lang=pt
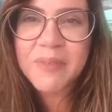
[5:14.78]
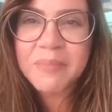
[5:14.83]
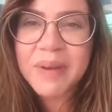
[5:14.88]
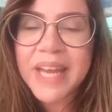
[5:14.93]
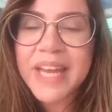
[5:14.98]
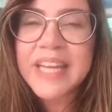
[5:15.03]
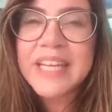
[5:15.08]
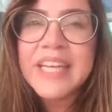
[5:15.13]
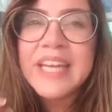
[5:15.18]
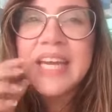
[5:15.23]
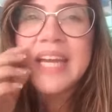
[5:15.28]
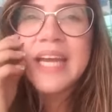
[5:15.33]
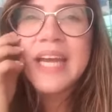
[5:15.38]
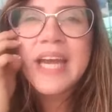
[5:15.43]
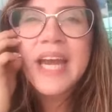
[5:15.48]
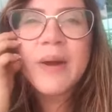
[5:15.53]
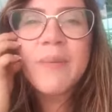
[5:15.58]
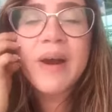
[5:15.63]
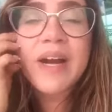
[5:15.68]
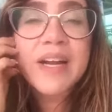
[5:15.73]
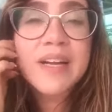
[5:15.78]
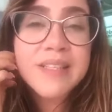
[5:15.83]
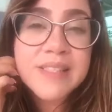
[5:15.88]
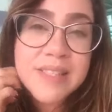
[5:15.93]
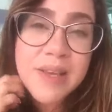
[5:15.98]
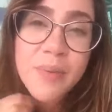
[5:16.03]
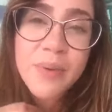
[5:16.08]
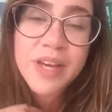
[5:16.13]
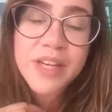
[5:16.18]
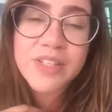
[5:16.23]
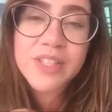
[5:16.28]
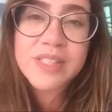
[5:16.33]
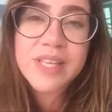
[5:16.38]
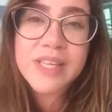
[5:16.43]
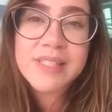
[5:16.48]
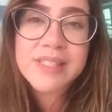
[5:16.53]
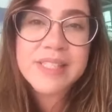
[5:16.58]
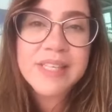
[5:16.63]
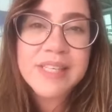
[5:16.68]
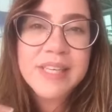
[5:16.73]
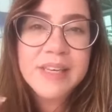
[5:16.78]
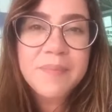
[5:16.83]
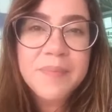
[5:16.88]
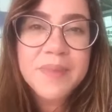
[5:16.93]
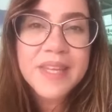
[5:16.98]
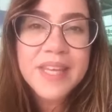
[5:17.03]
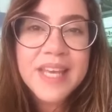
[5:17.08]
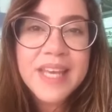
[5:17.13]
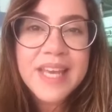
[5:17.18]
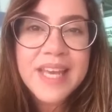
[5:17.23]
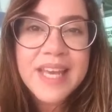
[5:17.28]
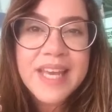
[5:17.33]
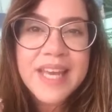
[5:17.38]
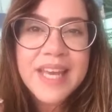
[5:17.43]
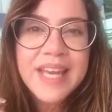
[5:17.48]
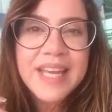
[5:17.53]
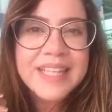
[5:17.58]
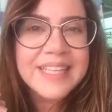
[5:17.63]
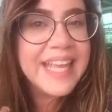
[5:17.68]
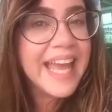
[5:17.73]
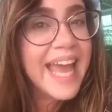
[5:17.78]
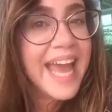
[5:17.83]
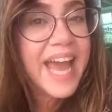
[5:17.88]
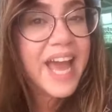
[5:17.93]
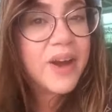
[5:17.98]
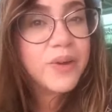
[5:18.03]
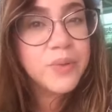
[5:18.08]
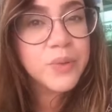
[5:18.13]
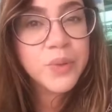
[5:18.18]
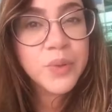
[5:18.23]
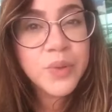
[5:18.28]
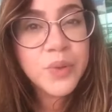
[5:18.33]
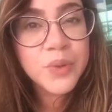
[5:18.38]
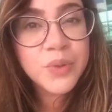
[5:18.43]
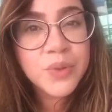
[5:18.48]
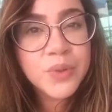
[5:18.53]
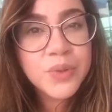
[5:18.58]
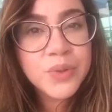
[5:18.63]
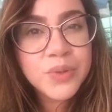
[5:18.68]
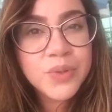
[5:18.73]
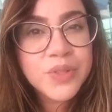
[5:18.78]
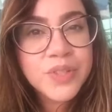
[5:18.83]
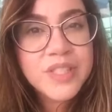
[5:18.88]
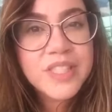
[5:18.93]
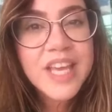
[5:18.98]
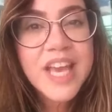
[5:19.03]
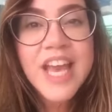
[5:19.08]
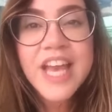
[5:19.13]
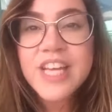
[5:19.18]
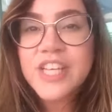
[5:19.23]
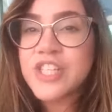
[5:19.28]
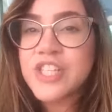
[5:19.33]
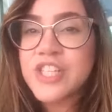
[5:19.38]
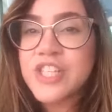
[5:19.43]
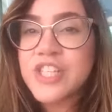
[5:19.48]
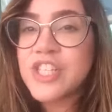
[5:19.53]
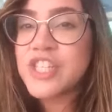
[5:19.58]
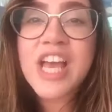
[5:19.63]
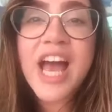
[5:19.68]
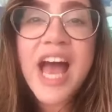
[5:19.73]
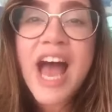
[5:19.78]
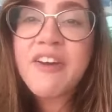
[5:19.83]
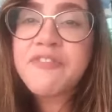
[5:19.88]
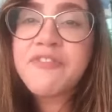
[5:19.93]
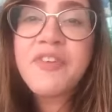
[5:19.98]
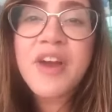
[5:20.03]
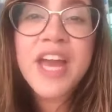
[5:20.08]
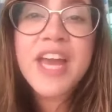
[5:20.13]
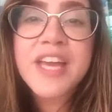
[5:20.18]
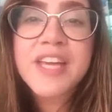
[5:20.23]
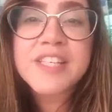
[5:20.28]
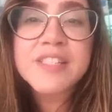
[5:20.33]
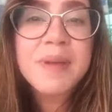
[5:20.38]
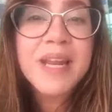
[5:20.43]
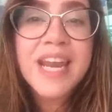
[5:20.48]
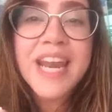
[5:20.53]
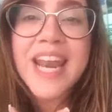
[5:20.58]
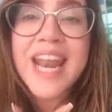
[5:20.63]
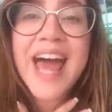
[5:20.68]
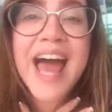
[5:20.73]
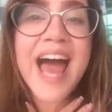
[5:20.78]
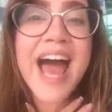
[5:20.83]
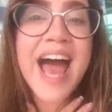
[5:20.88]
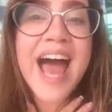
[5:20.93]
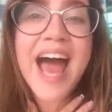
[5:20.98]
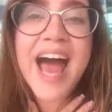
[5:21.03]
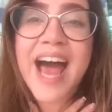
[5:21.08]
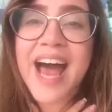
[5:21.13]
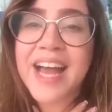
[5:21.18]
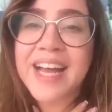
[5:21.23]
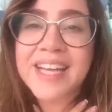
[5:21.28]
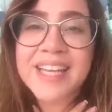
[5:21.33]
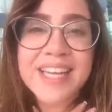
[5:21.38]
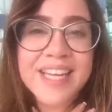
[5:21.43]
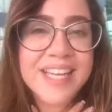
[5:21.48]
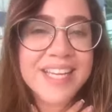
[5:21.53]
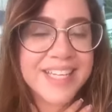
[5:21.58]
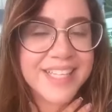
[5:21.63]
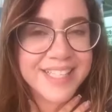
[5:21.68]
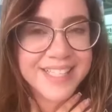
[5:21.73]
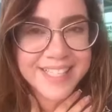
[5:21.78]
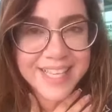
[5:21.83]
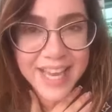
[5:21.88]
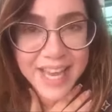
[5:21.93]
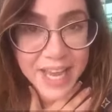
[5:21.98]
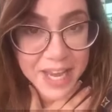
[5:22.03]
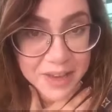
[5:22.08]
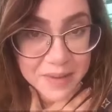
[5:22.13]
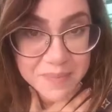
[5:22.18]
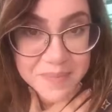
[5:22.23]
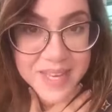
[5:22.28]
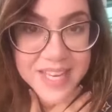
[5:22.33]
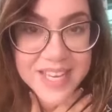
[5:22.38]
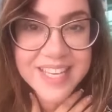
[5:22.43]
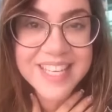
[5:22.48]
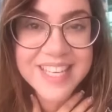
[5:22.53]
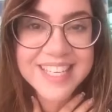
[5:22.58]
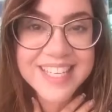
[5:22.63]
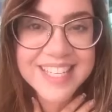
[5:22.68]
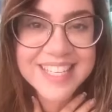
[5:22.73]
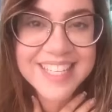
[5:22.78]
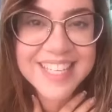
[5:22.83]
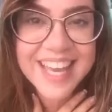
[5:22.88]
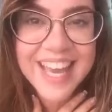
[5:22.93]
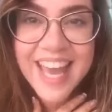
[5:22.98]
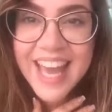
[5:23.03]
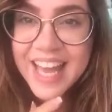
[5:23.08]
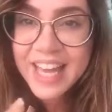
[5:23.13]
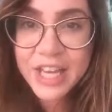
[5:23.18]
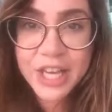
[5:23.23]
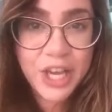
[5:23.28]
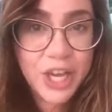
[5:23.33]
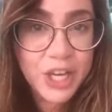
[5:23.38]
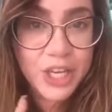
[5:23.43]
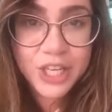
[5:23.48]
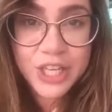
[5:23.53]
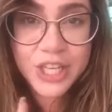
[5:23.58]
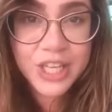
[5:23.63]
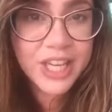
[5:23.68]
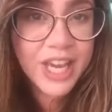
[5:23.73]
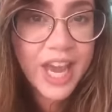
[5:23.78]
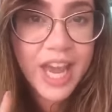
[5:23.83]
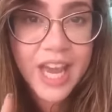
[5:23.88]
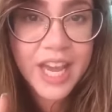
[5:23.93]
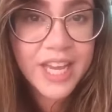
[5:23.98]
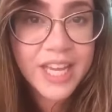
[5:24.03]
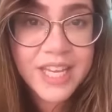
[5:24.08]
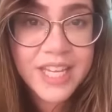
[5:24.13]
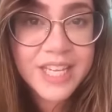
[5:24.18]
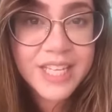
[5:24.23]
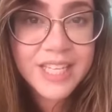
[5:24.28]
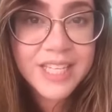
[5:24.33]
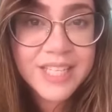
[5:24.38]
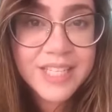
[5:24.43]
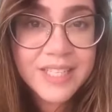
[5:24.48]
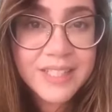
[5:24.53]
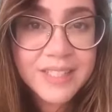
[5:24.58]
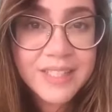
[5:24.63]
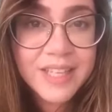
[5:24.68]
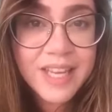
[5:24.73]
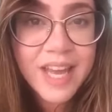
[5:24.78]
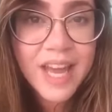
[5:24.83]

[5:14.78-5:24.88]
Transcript: Amém? É uma canção que diz assim: Deus já fez milagres em mim que ninguém